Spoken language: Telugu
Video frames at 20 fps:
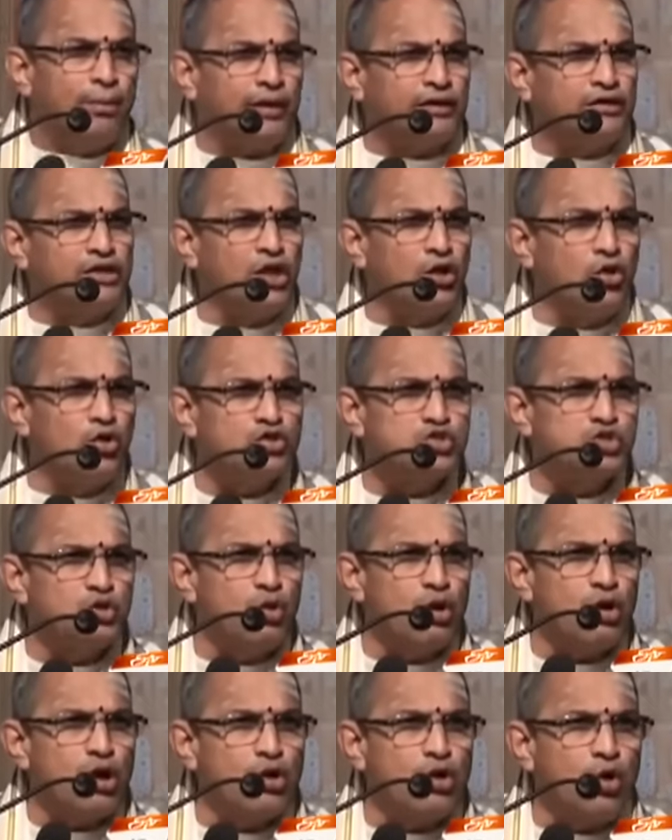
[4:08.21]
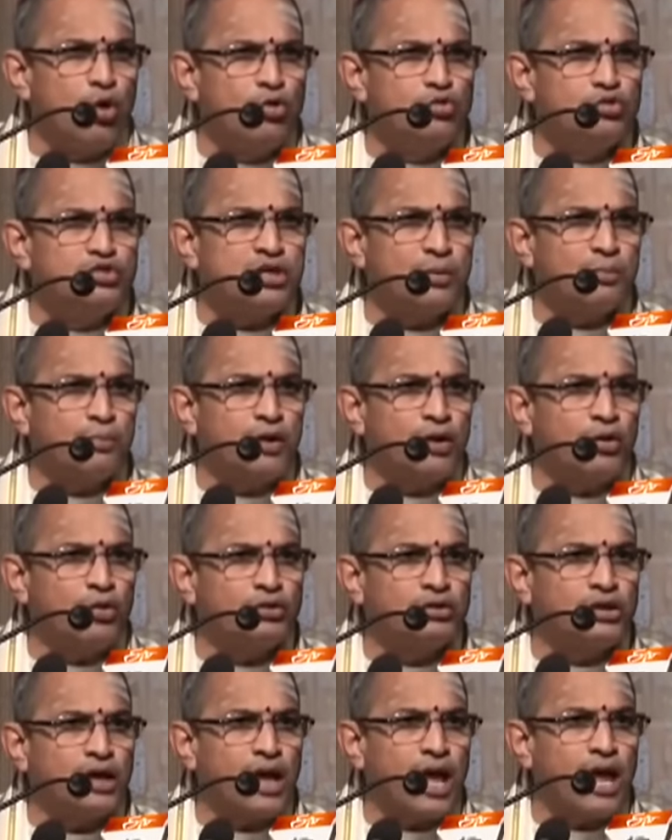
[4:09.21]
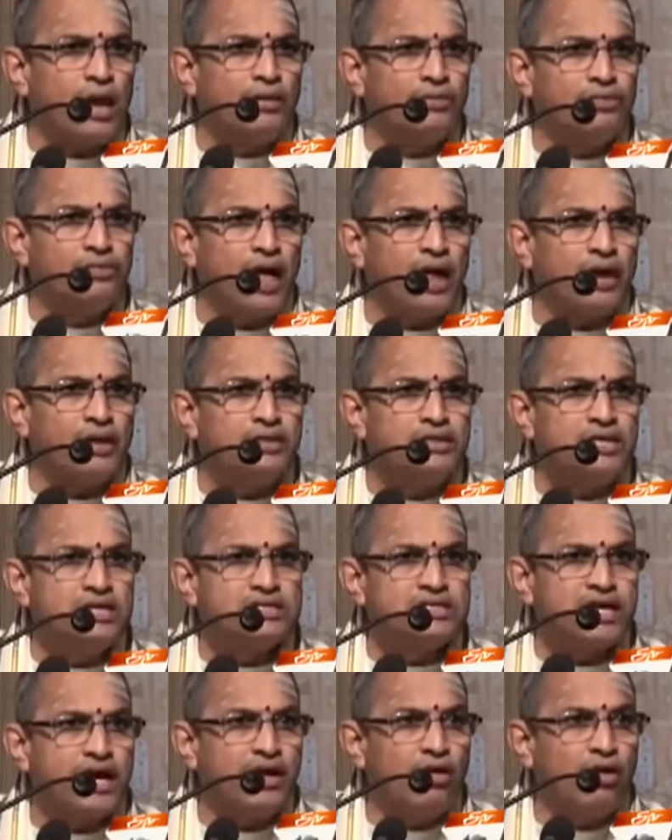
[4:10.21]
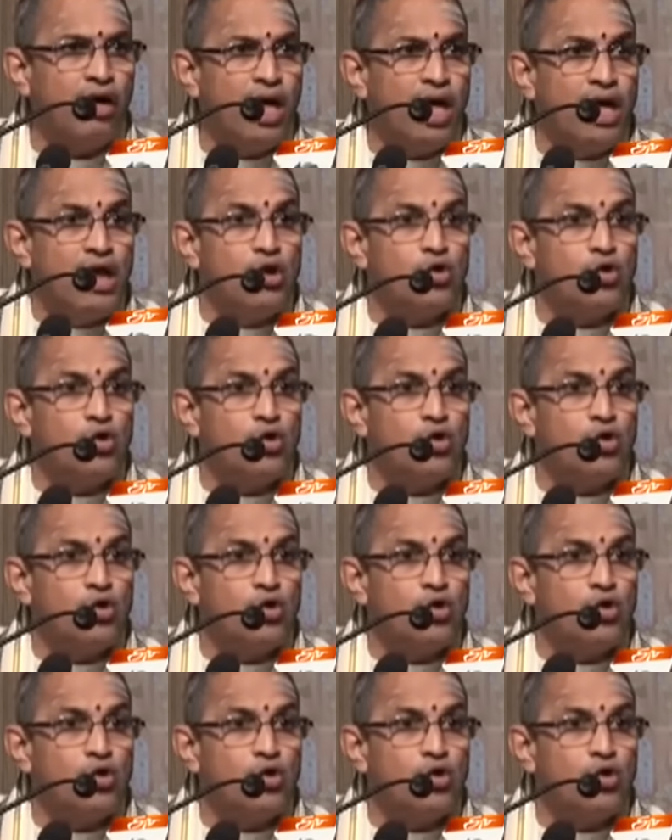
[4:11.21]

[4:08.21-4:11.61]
ప్రతిరోజు ఒక గోవు చప్పున కొంతకాలం దానం చేశాడు